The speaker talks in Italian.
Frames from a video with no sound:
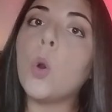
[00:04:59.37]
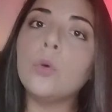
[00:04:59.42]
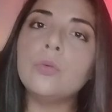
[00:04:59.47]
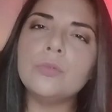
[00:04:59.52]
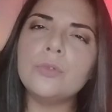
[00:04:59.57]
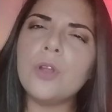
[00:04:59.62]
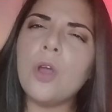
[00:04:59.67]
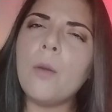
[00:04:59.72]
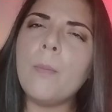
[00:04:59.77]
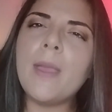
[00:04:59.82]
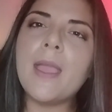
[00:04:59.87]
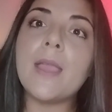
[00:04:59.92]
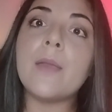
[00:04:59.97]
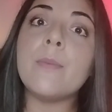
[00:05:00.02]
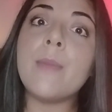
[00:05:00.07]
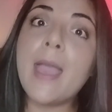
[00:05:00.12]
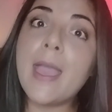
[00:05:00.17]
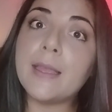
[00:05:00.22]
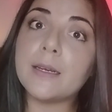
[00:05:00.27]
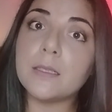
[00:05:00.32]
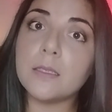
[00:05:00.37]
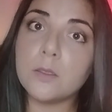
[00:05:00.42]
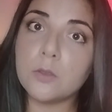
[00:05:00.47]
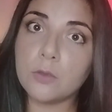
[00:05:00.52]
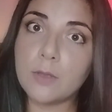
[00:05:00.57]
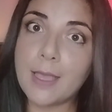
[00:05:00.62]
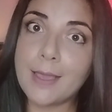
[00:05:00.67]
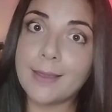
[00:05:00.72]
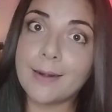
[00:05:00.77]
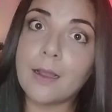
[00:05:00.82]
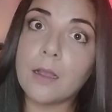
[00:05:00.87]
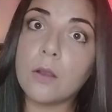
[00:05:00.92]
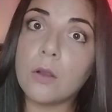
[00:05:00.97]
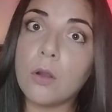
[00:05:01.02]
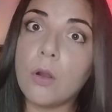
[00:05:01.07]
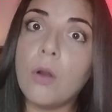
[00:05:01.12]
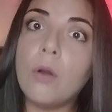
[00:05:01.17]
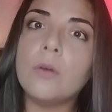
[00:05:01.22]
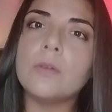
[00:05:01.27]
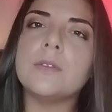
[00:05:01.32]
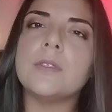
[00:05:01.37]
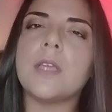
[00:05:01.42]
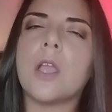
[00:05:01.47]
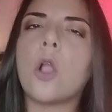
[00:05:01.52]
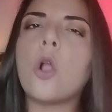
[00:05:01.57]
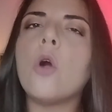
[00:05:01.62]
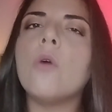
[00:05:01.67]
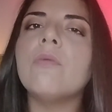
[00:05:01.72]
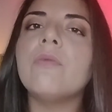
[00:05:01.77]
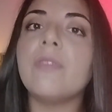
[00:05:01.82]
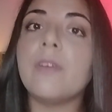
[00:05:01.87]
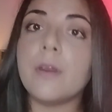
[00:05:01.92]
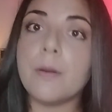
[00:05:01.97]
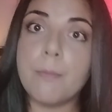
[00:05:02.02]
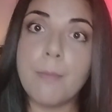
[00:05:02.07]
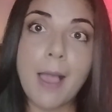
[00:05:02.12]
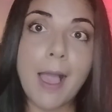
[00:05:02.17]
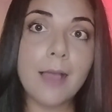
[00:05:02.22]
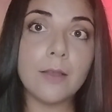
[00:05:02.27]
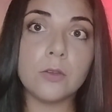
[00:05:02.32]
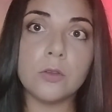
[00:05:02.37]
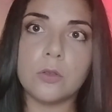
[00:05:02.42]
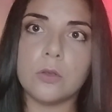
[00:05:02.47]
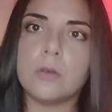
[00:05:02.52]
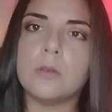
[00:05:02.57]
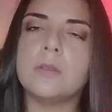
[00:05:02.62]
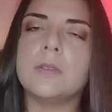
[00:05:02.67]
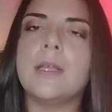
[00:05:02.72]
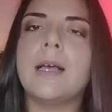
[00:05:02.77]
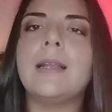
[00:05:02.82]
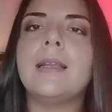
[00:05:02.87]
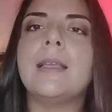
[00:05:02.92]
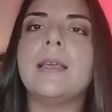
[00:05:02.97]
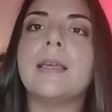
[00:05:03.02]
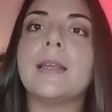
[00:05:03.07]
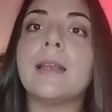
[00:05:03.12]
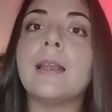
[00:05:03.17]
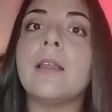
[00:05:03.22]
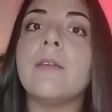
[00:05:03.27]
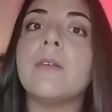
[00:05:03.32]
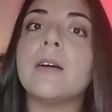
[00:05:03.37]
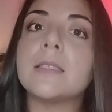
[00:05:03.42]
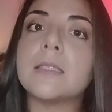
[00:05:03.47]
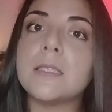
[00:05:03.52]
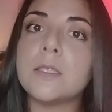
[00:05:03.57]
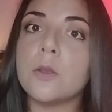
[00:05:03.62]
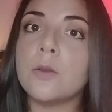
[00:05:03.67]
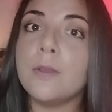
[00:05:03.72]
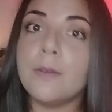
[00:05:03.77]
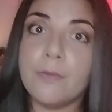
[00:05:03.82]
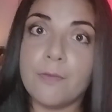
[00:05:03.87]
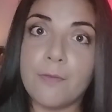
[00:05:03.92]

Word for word: Un nome emerso dai racconti e confermato dalle rilevazioni